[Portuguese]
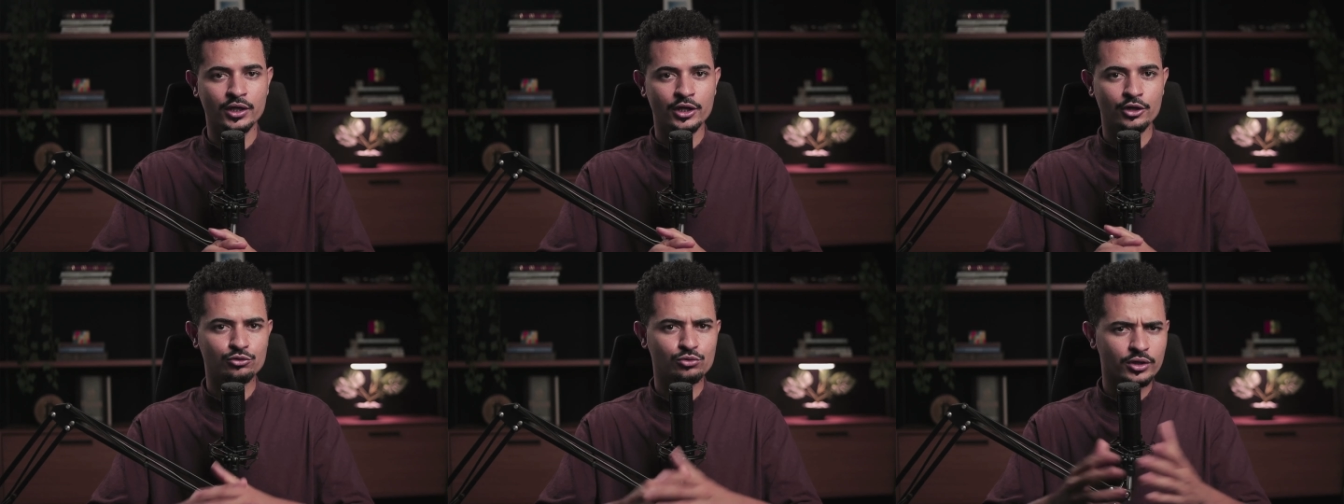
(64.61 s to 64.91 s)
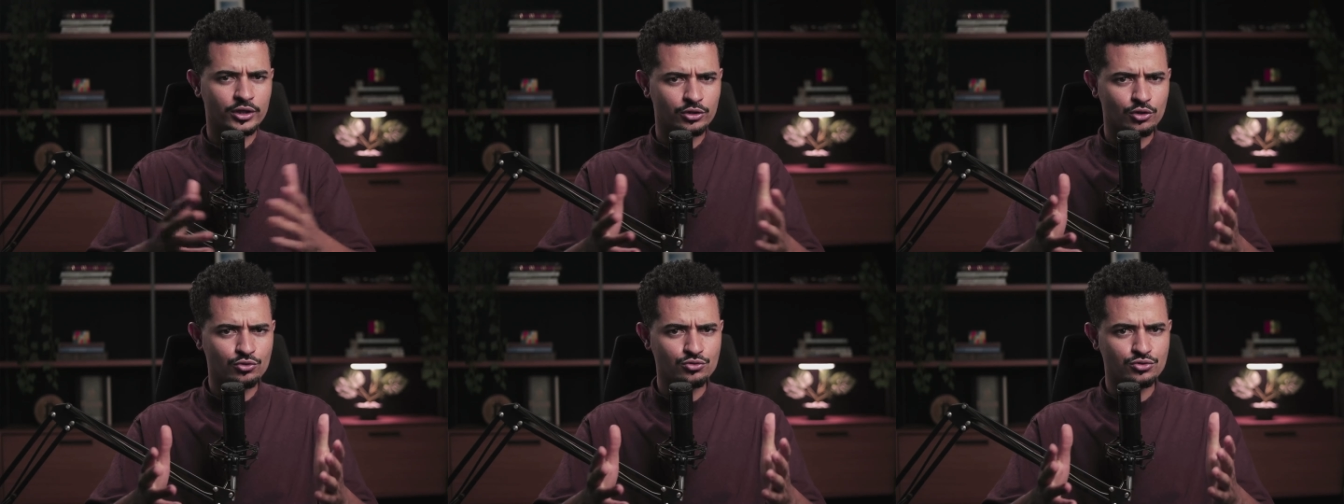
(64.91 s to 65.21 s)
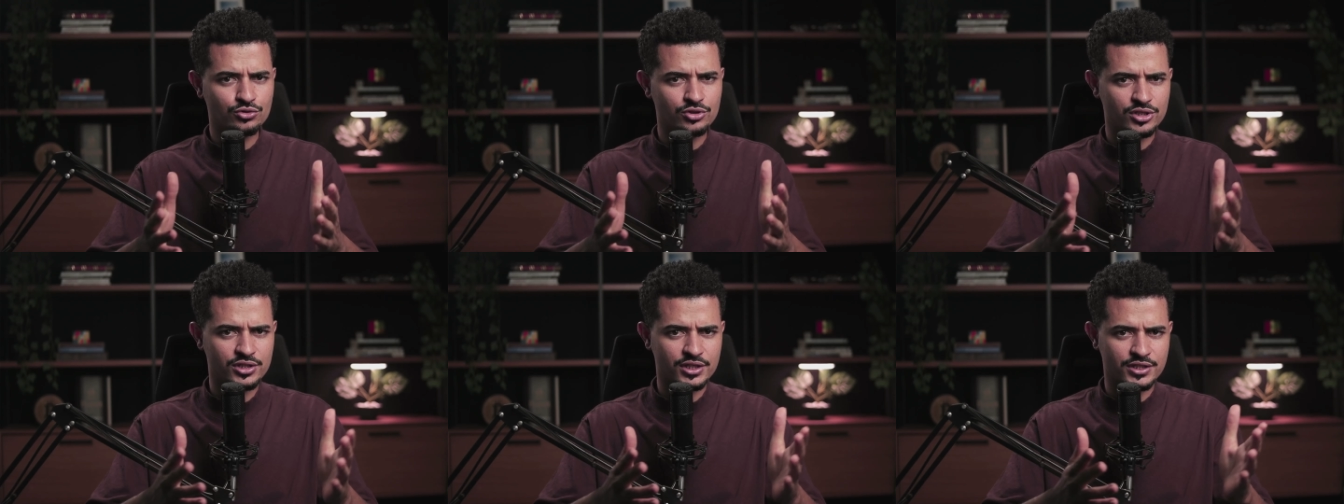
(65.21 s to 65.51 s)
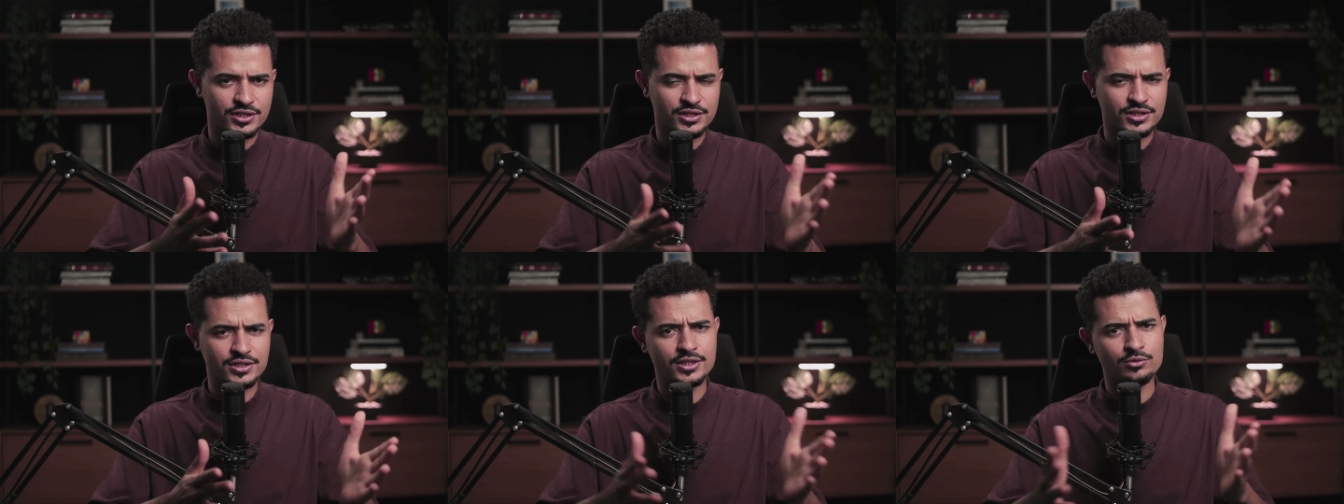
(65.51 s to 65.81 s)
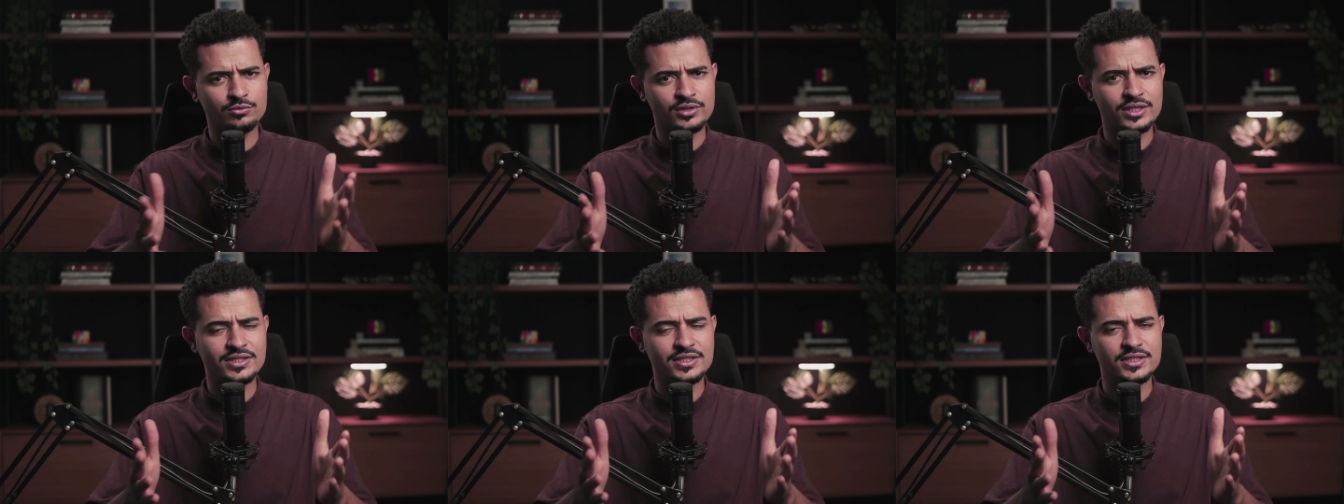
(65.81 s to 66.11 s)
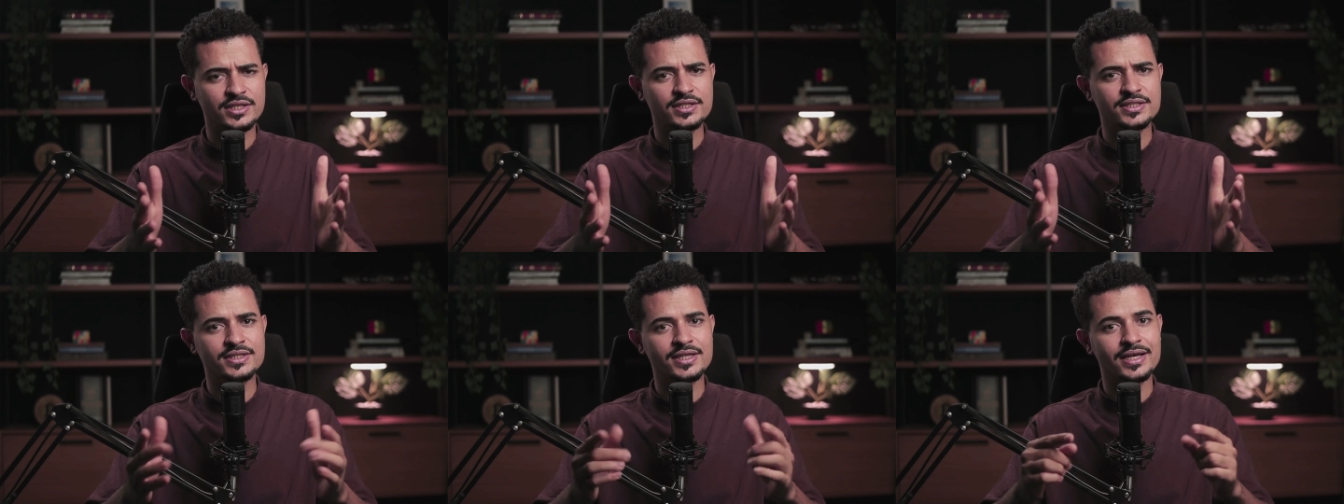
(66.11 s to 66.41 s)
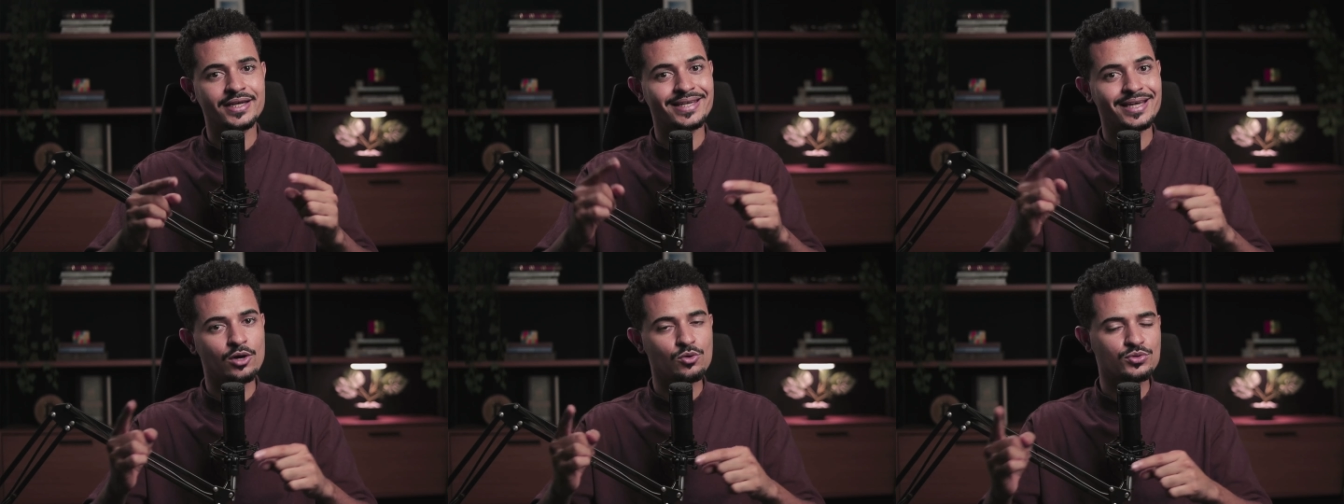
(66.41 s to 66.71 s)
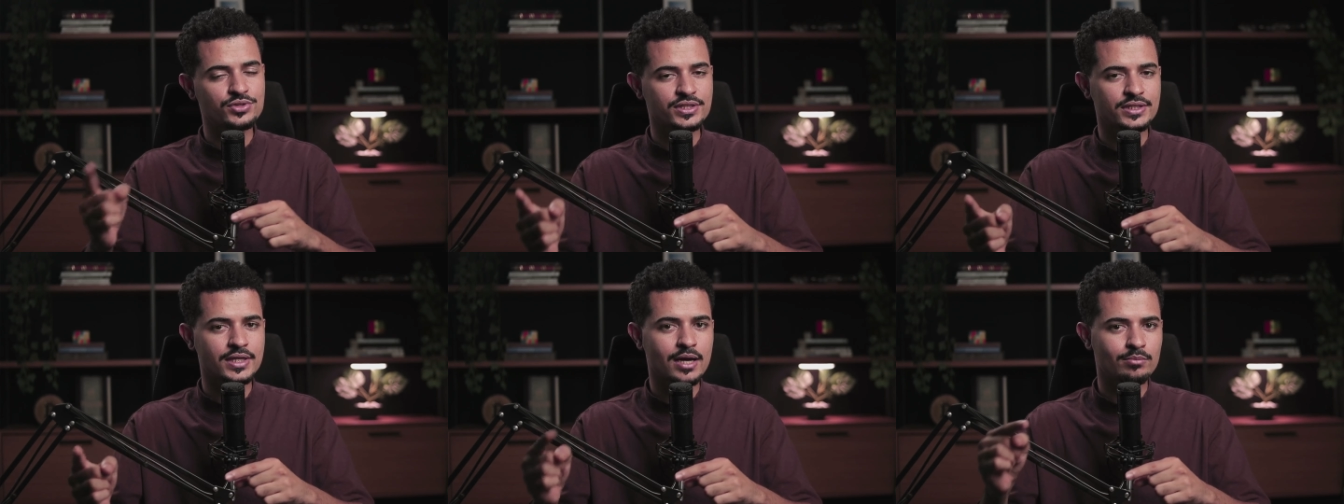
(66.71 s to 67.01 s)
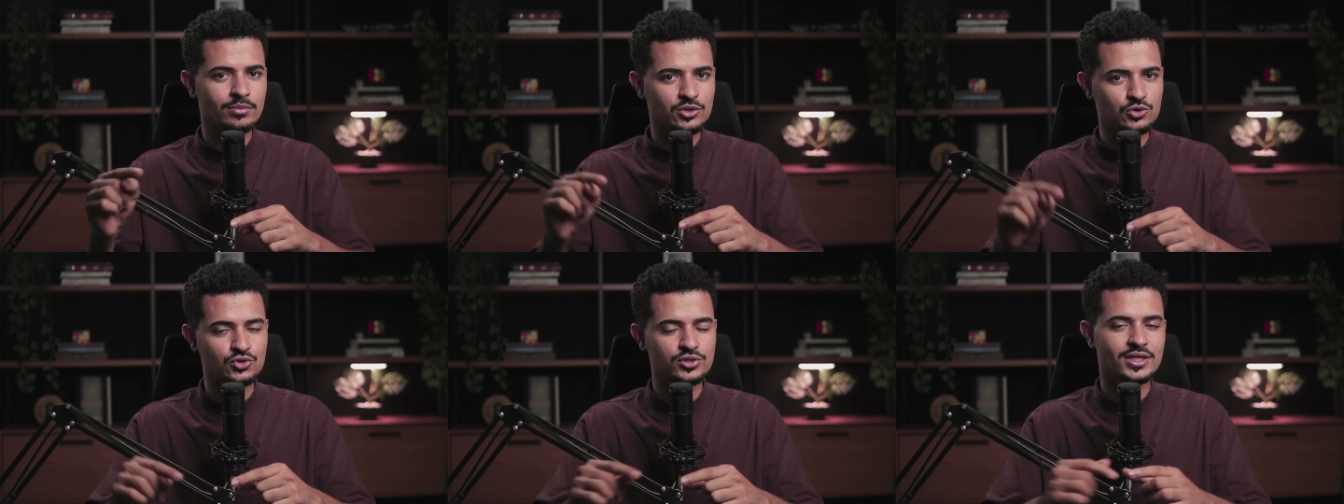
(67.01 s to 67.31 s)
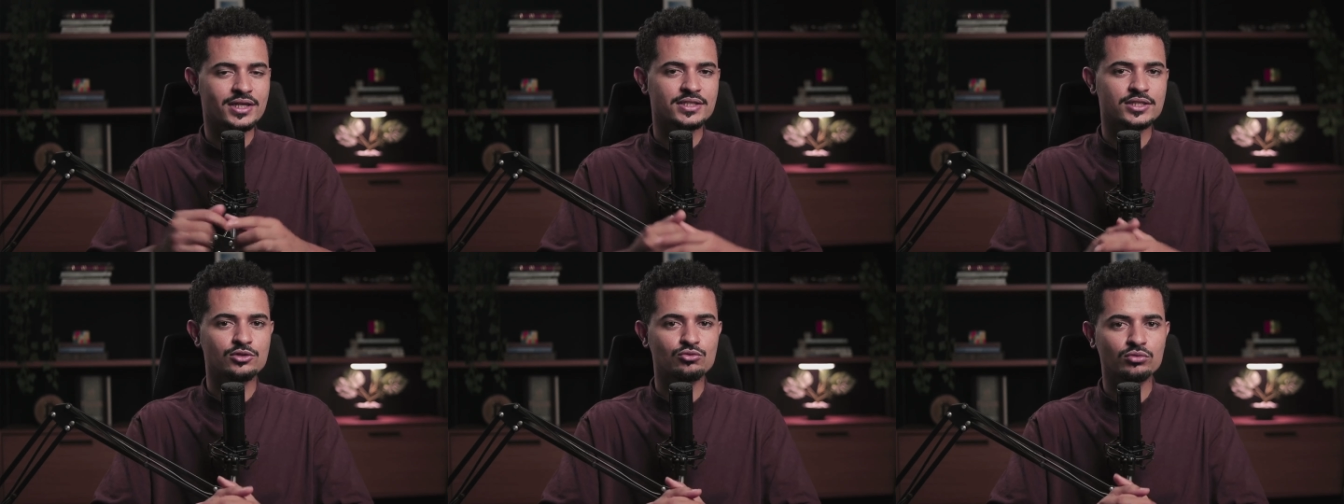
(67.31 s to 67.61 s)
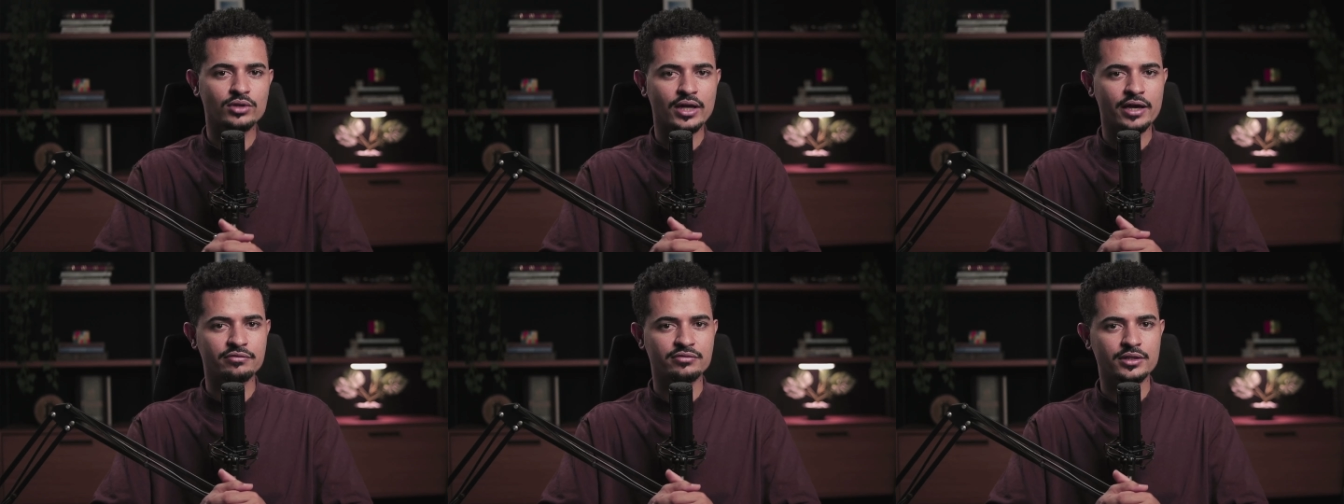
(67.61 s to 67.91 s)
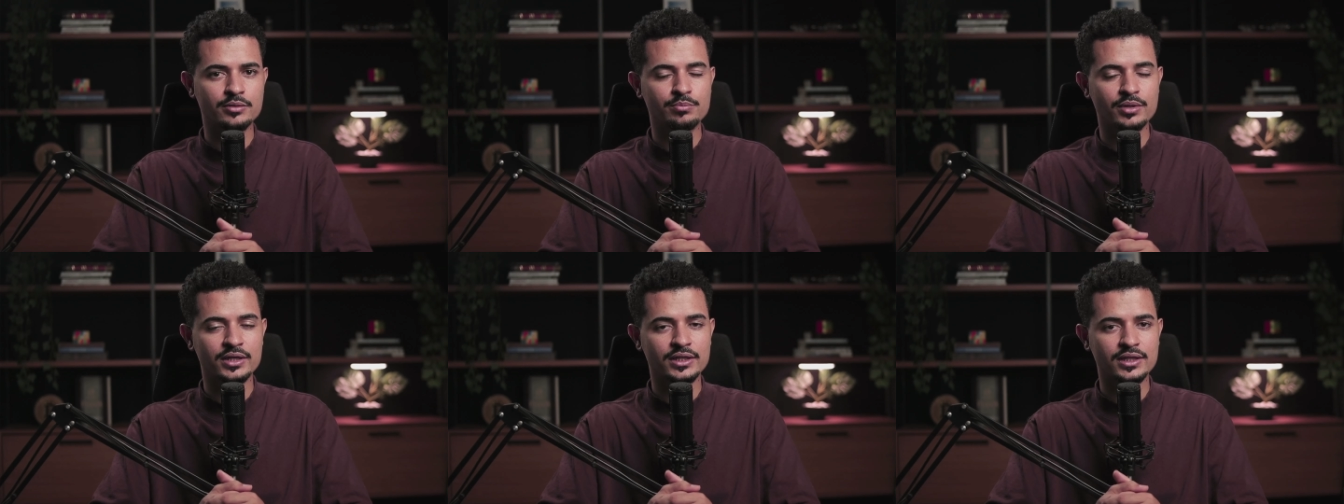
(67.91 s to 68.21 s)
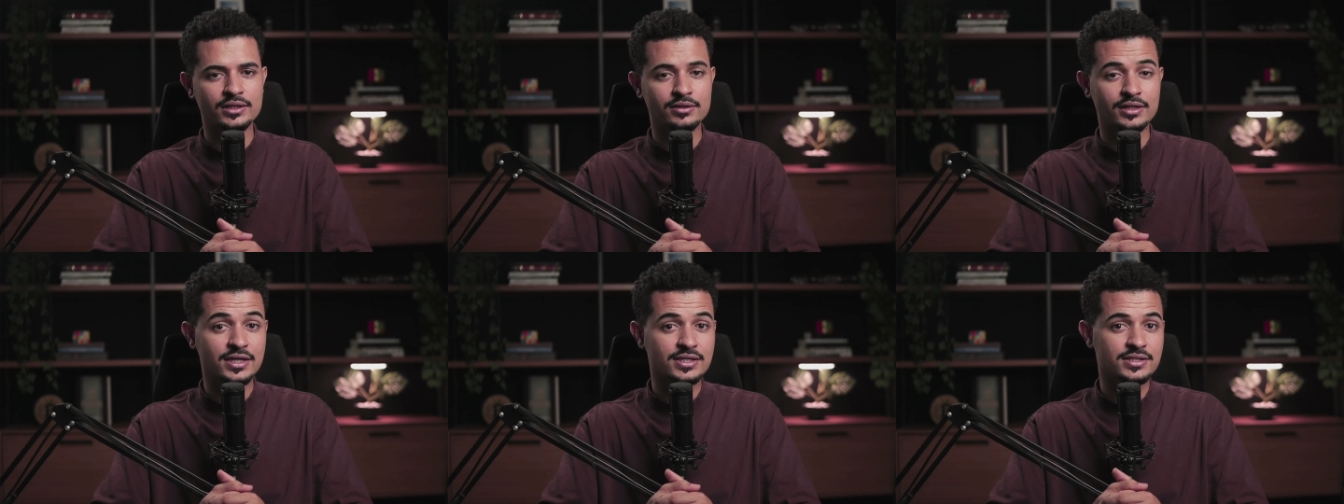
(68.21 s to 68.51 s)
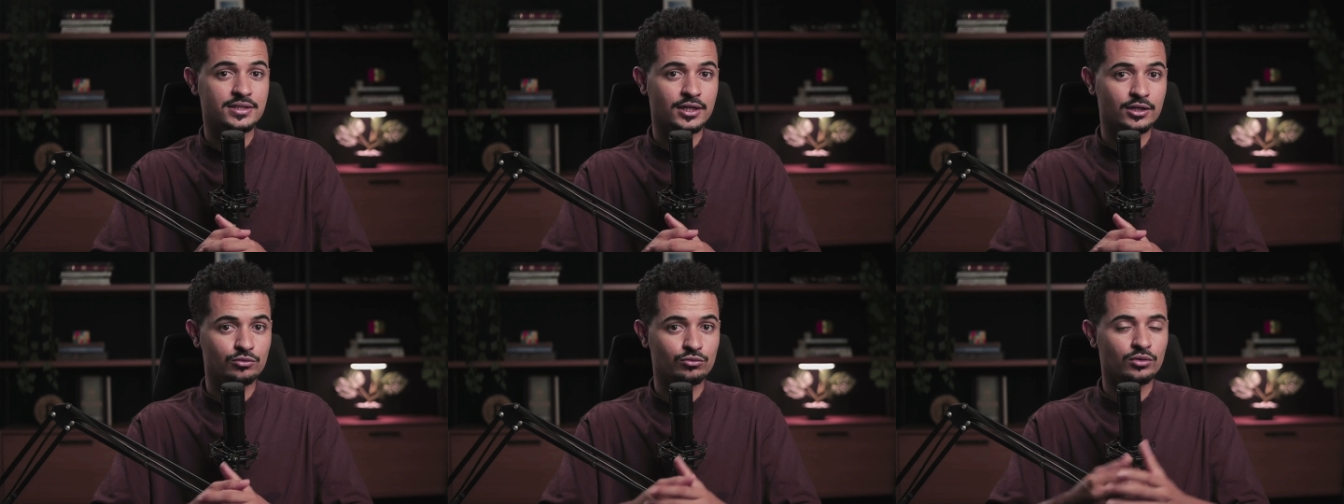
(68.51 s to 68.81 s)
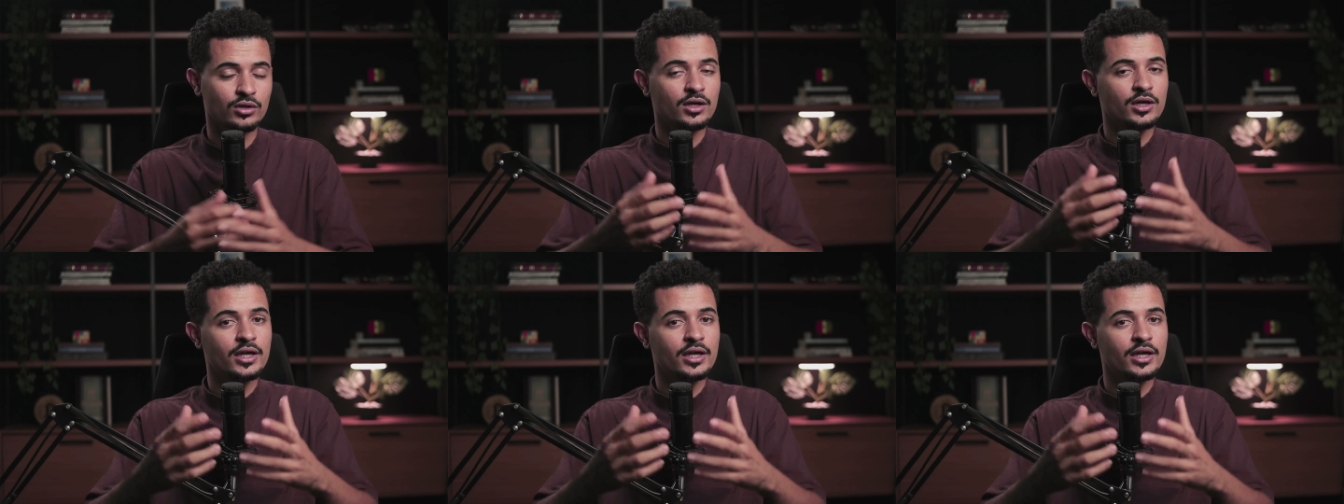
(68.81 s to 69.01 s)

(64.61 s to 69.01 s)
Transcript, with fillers: Eu tô aqui todos os dias, de segunda a sexta e aos sábados trazendo live aí para estar tá trazendo